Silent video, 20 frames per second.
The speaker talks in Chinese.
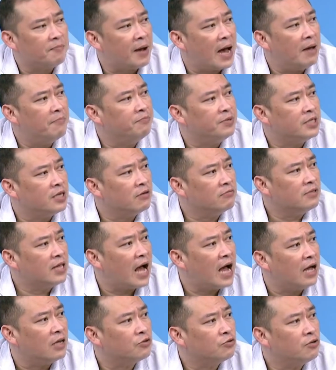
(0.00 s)
的盘比较
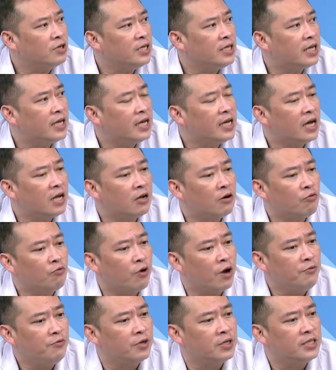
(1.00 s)
大，所以你可以看到
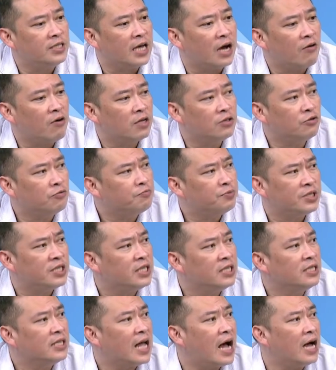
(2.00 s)
官员讲话都不
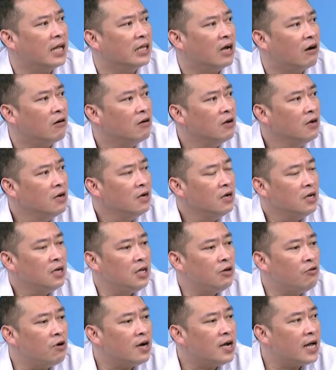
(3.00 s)
经大脑。
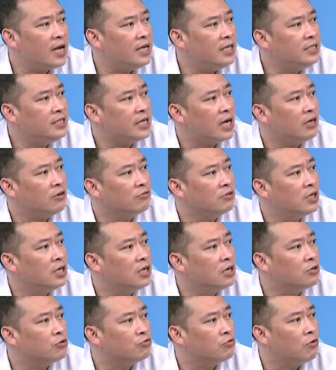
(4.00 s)
你光看林佳龙的
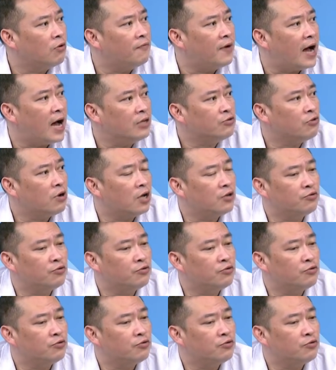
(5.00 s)
那个说法，他说